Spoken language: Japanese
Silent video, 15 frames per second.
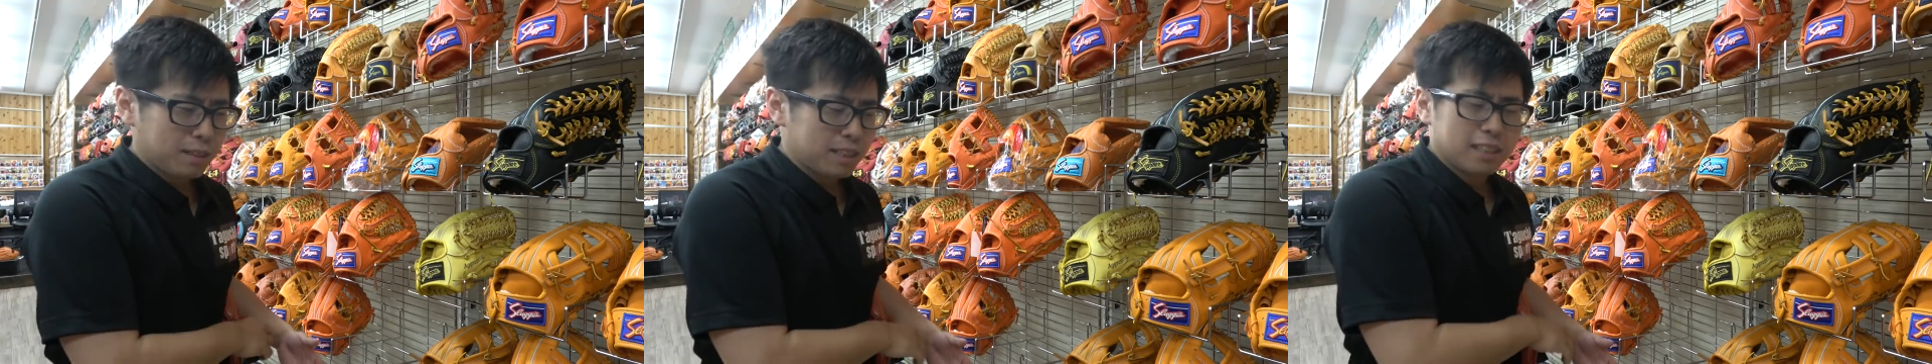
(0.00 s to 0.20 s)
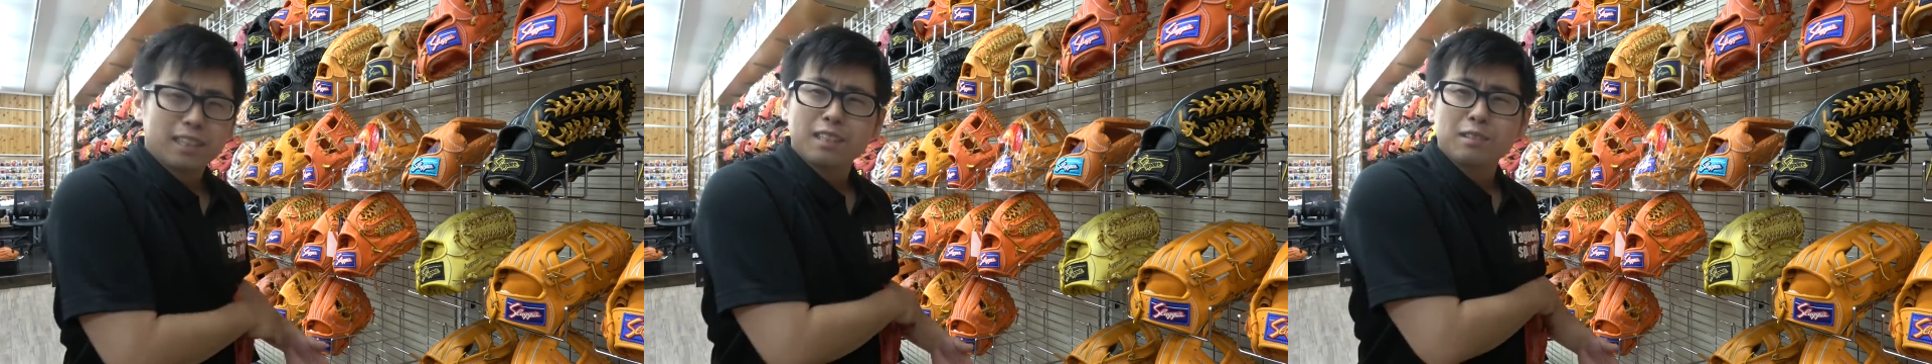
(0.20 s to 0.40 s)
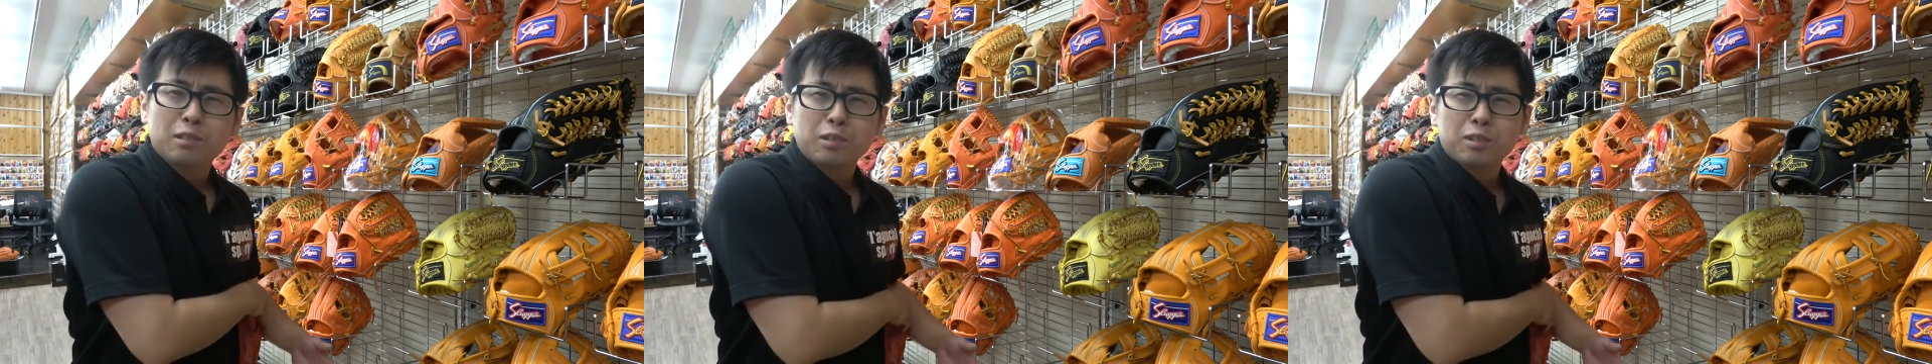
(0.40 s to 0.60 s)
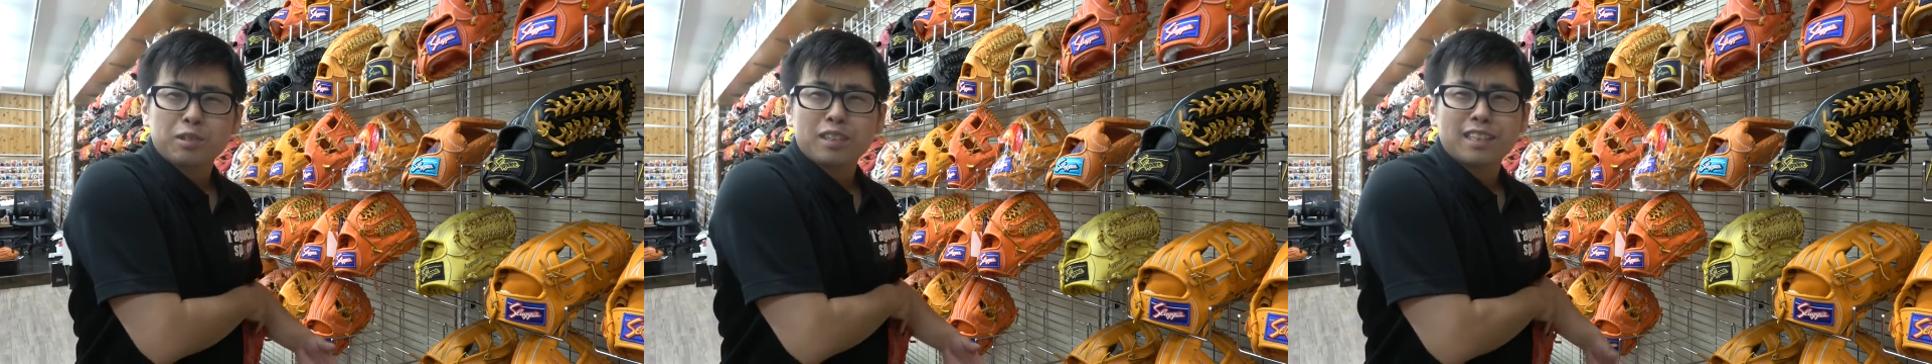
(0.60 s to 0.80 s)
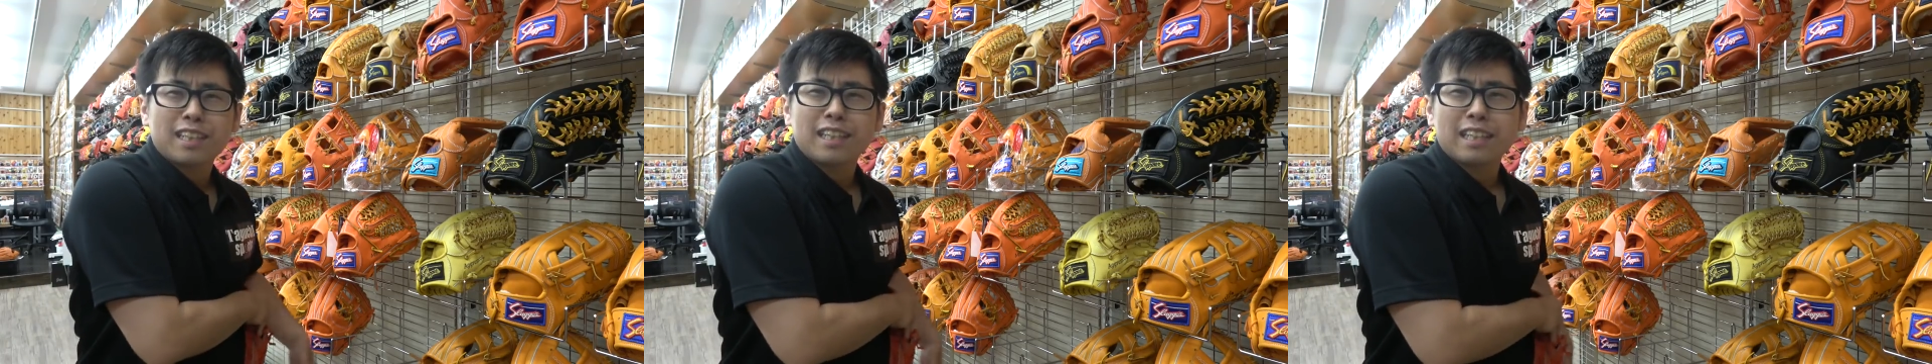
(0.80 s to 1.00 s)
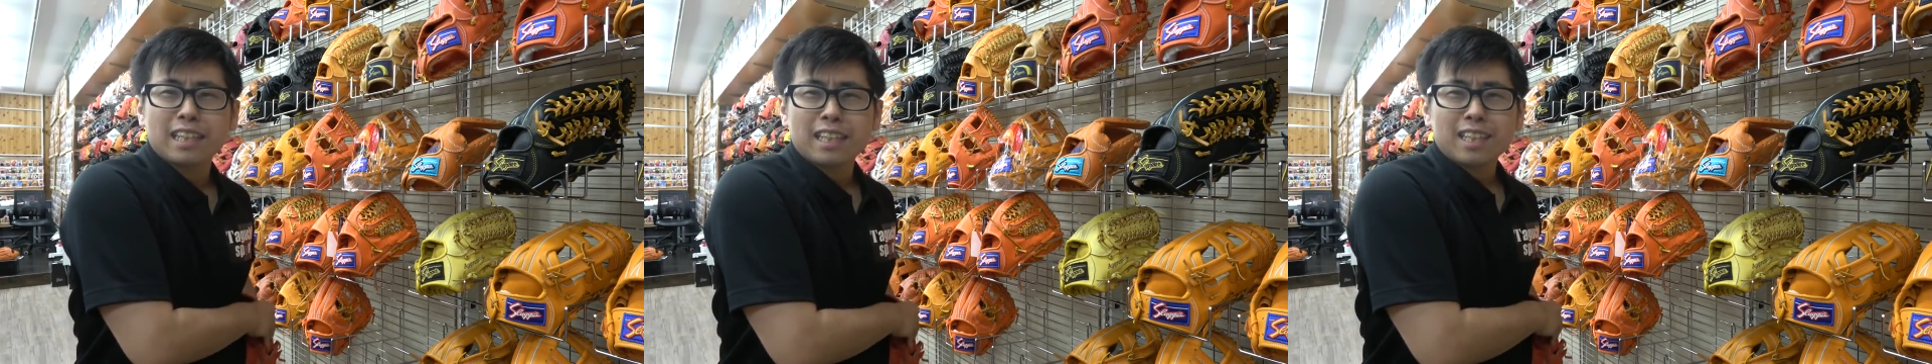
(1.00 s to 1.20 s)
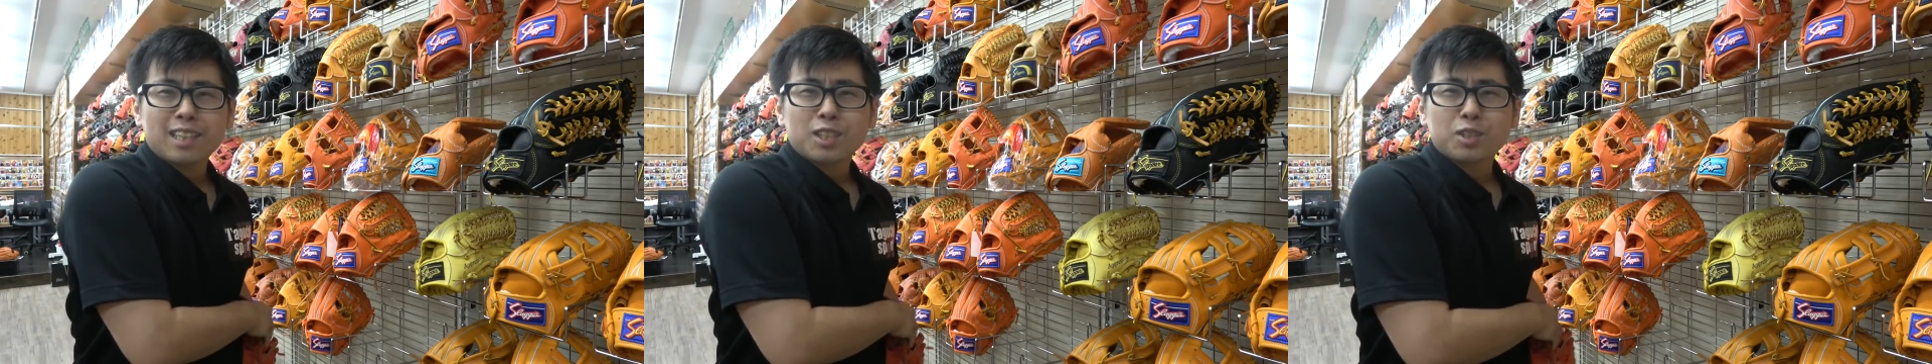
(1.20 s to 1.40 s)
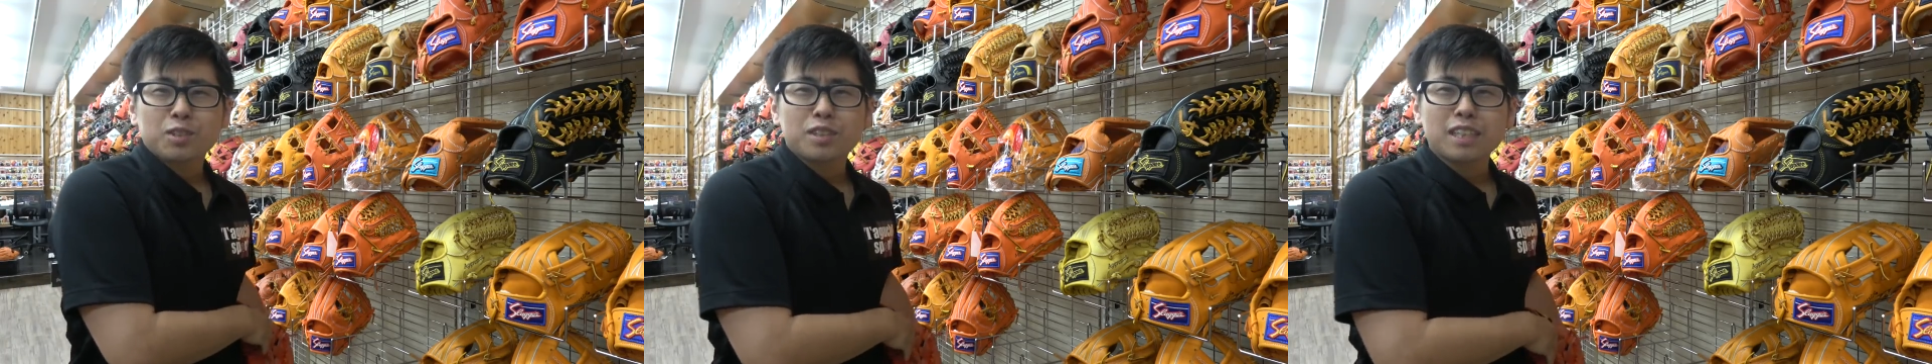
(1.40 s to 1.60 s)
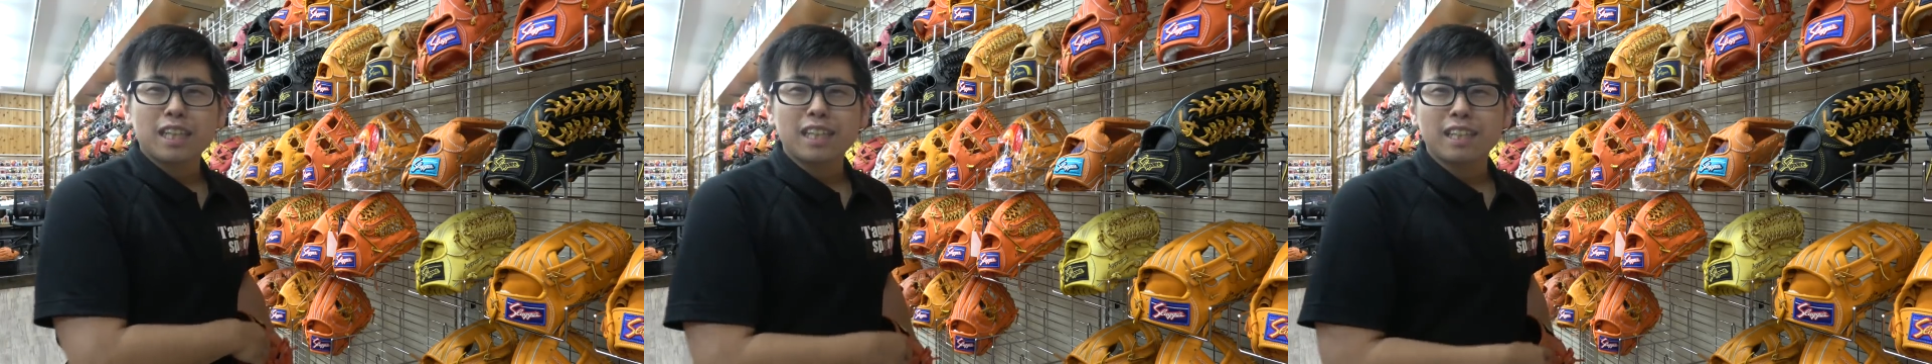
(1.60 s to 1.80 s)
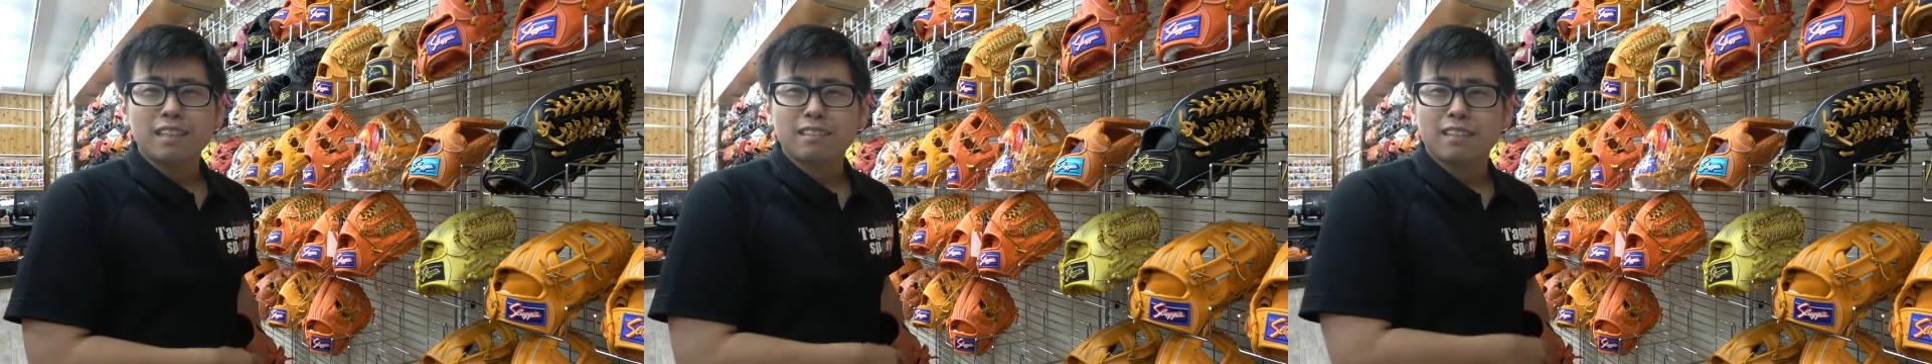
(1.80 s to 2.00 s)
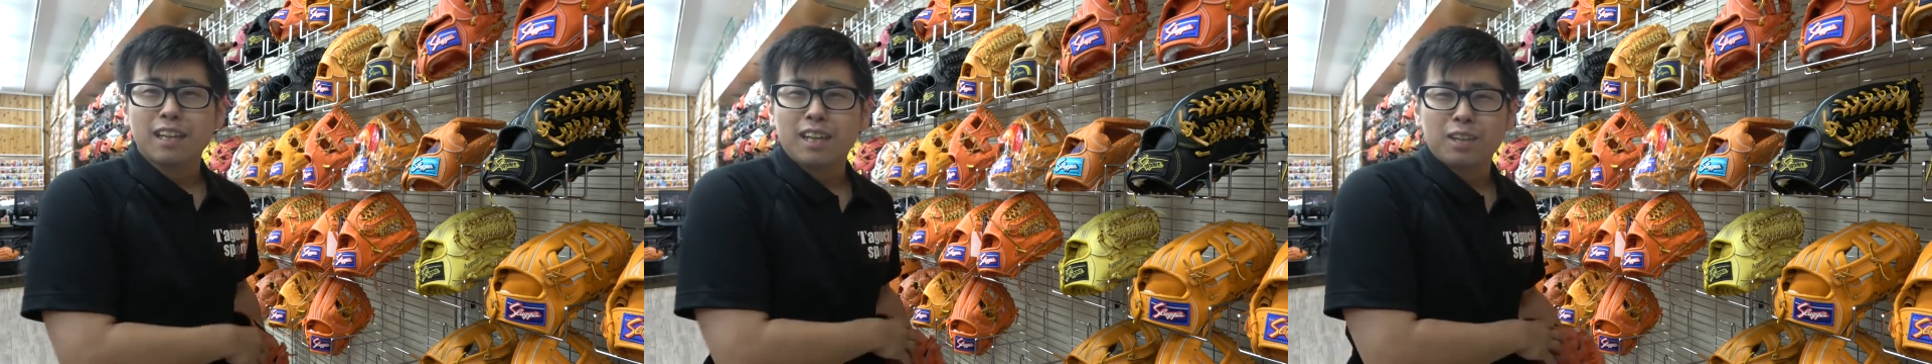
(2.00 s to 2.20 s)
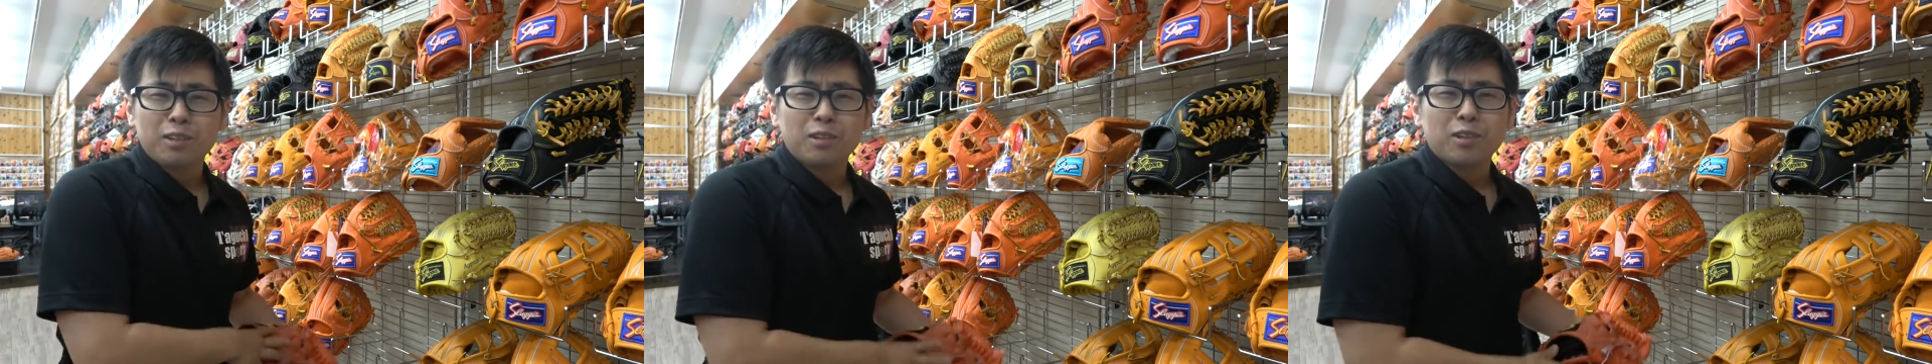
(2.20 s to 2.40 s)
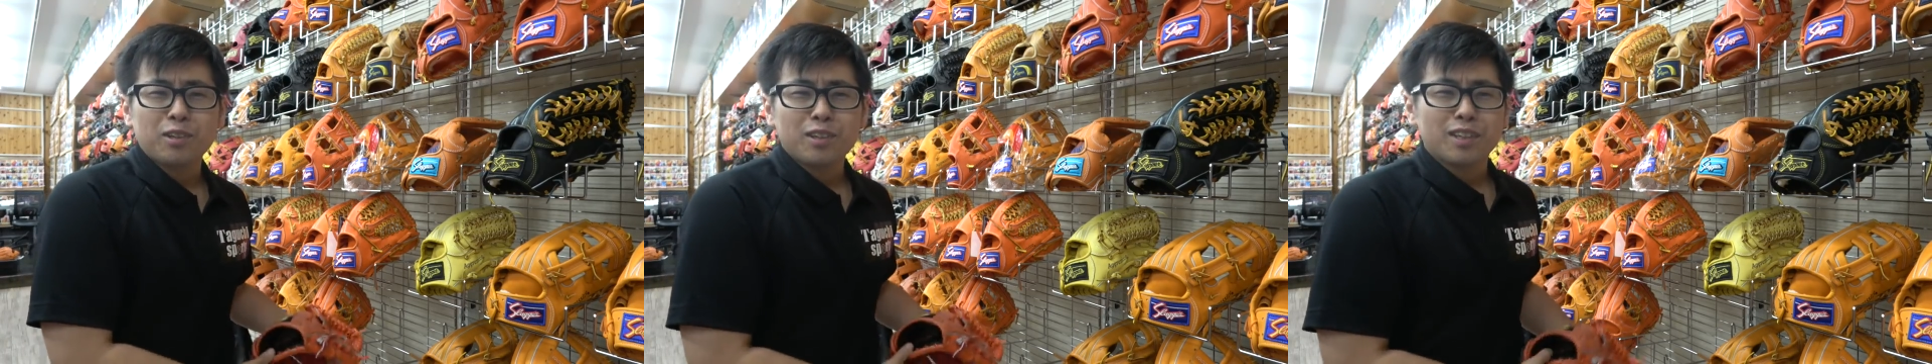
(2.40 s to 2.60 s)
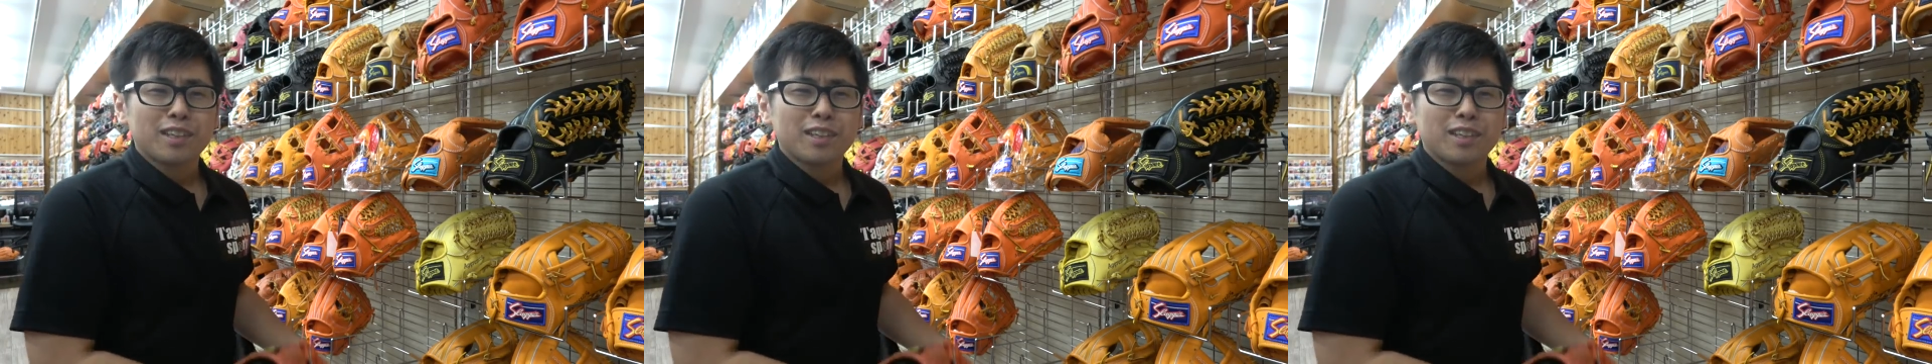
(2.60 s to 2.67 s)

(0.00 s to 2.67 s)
まっていることにね、ちょっと罪悪感を